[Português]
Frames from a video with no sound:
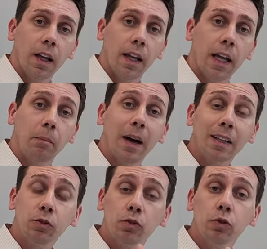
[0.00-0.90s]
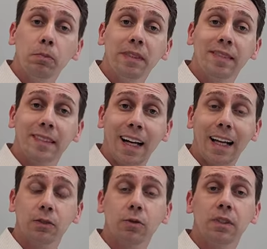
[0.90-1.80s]
É, mas o
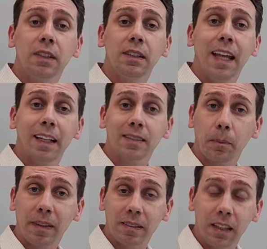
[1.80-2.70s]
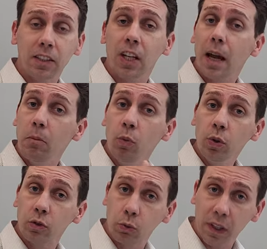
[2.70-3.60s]
substrato dessa paciente é
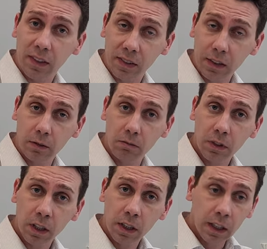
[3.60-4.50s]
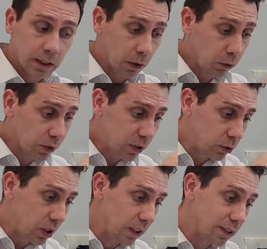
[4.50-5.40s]
muito escurecido. Então, você
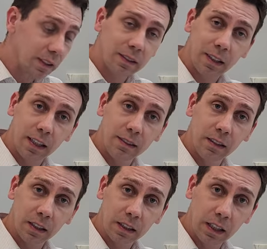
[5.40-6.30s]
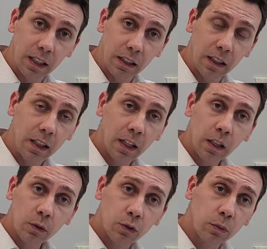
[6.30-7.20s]
utilizando essa resina aqui,
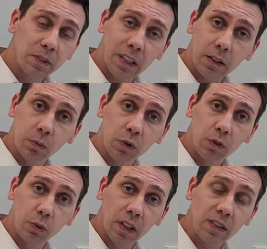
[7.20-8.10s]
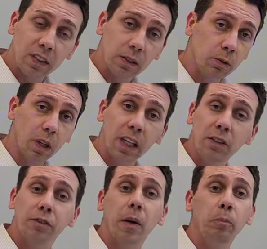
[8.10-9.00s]
um substrato muito escurecido,
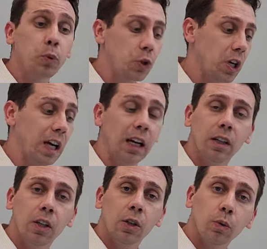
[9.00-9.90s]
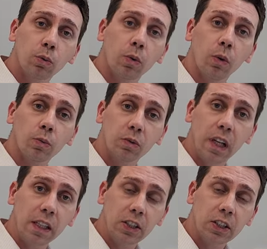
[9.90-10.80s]
ele vai puxar o tom do
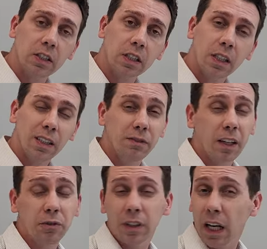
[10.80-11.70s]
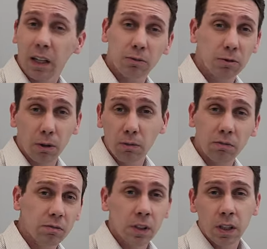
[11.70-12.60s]
dente e vai ficar um tom